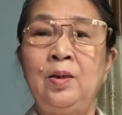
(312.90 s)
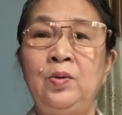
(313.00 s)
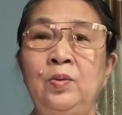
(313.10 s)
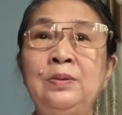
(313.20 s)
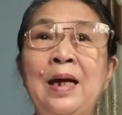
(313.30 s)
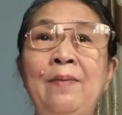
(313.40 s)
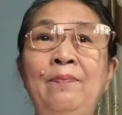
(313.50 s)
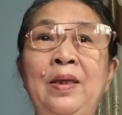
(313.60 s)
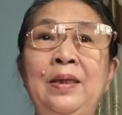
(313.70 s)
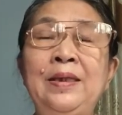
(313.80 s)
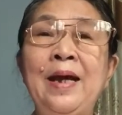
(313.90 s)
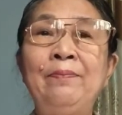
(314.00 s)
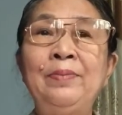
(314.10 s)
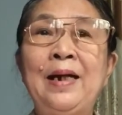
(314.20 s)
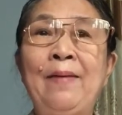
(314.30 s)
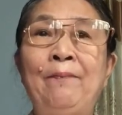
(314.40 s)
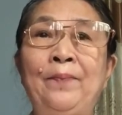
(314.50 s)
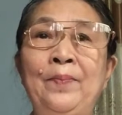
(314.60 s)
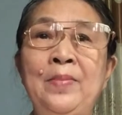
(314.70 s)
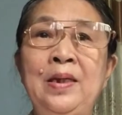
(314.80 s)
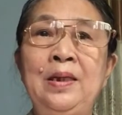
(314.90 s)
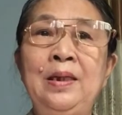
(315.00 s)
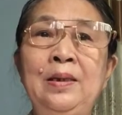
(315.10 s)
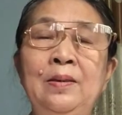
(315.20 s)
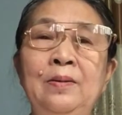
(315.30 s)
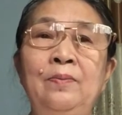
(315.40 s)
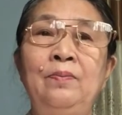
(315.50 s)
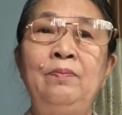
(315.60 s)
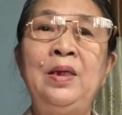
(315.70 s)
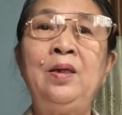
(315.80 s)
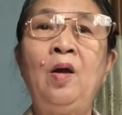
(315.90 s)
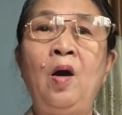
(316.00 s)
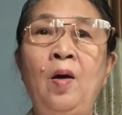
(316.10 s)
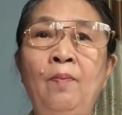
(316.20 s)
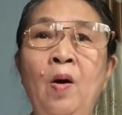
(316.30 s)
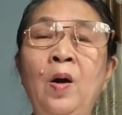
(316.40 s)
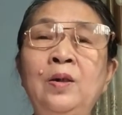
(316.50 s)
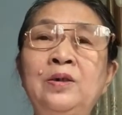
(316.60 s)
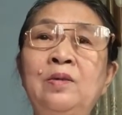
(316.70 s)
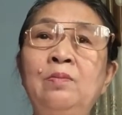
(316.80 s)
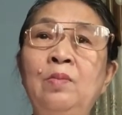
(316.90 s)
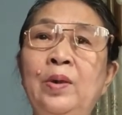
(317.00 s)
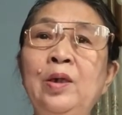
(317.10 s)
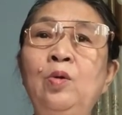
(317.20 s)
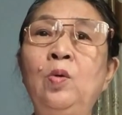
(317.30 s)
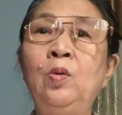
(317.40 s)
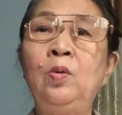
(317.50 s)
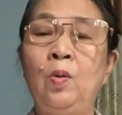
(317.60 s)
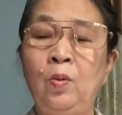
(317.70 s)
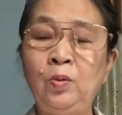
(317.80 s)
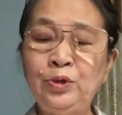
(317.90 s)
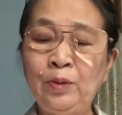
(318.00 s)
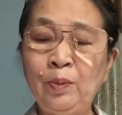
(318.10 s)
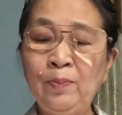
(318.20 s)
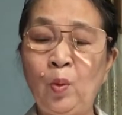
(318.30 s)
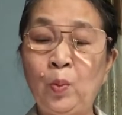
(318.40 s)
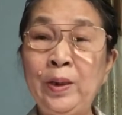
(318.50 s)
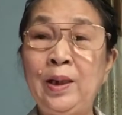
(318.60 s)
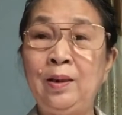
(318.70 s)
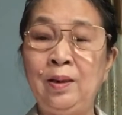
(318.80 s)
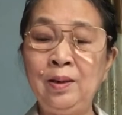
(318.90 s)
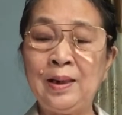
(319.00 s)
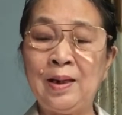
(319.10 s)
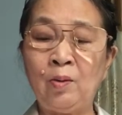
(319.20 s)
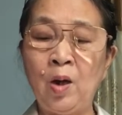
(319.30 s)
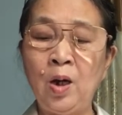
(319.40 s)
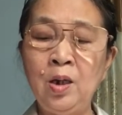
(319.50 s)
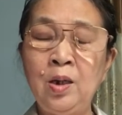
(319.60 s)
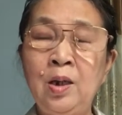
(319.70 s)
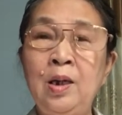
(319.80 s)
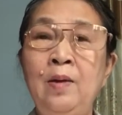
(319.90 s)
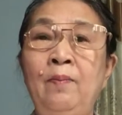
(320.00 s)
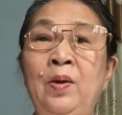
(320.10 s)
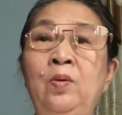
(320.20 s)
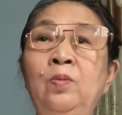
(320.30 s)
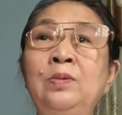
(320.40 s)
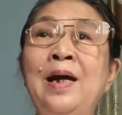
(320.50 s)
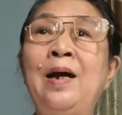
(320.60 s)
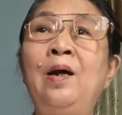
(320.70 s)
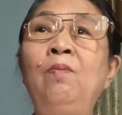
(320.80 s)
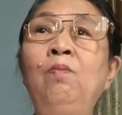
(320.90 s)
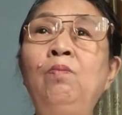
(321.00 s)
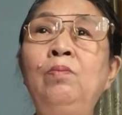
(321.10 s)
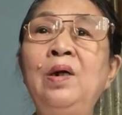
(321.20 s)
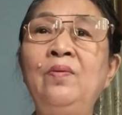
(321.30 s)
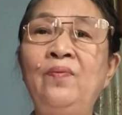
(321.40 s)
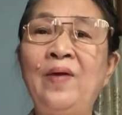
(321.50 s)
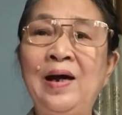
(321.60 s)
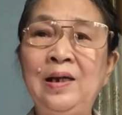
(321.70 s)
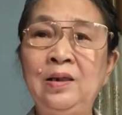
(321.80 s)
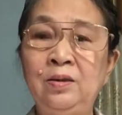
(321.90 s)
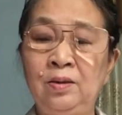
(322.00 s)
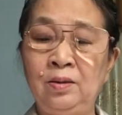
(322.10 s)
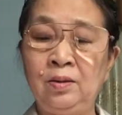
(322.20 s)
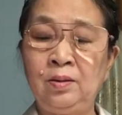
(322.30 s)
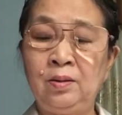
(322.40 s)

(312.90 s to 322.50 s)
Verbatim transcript: chúng ta bị giam cầm bị bị gò bó trong một cái khuôn khổ trong cái một cái hình thức nào đó mà chúng ta không bứt phá lên được